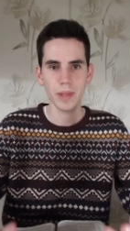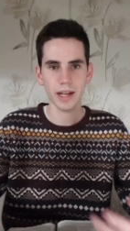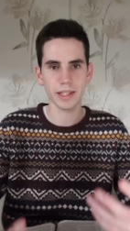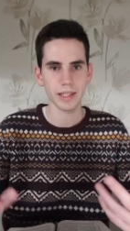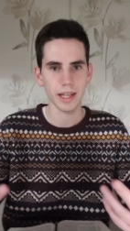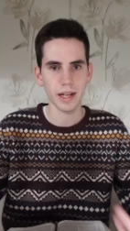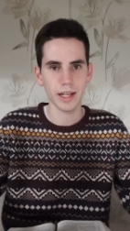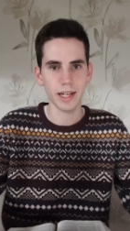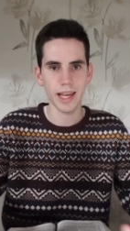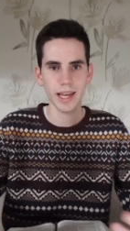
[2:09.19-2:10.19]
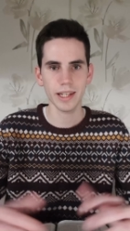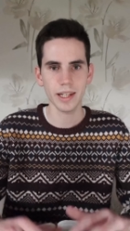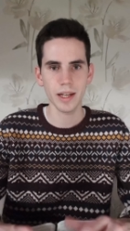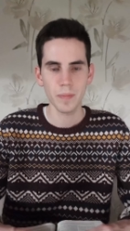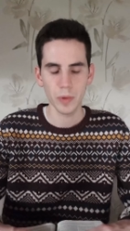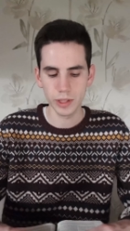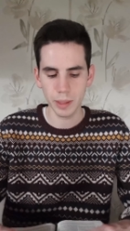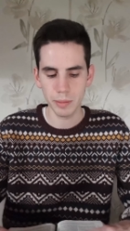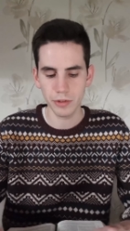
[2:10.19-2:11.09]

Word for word: an der Lehre und am